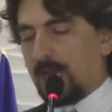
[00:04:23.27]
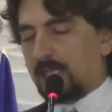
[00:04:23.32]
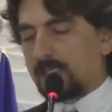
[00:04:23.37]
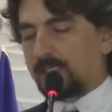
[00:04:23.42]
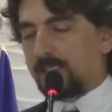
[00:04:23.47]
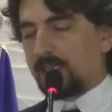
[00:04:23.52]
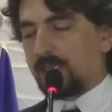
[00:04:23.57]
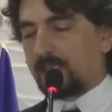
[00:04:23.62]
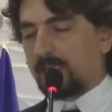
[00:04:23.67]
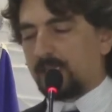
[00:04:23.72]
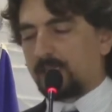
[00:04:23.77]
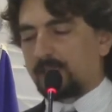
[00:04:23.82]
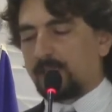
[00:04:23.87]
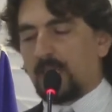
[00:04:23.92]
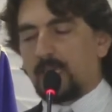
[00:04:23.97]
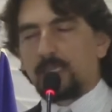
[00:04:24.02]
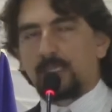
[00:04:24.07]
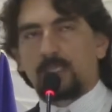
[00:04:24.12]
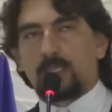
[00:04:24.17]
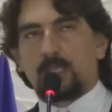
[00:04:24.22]
à
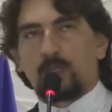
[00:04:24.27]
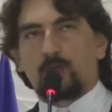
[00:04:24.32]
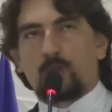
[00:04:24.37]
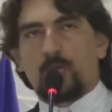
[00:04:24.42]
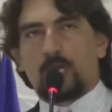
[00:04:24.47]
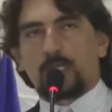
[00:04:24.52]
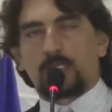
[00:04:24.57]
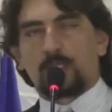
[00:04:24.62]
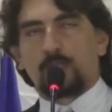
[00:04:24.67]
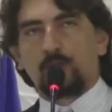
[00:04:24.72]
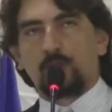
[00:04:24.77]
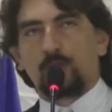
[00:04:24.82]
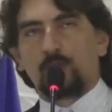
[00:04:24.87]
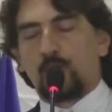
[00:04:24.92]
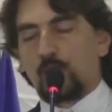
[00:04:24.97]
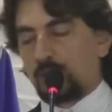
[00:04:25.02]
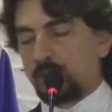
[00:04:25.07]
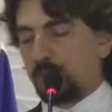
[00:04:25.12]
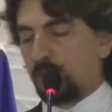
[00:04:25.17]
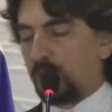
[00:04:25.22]
secretária de Educação do
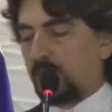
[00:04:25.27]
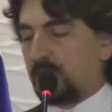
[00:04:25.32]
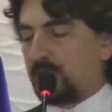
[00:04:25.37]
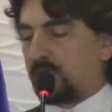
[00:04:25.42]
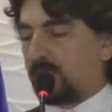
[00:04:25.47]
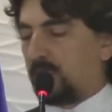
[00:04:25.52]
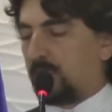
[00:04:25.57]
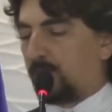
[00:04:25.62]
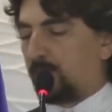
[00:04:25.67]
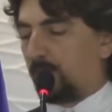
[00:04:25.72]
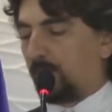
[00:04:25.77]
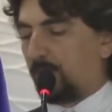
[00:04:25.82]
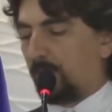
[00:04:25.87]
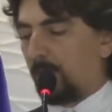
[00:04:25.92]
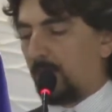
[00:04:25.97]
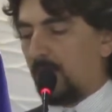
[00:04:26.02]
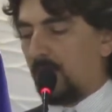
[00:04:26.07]
nosso município.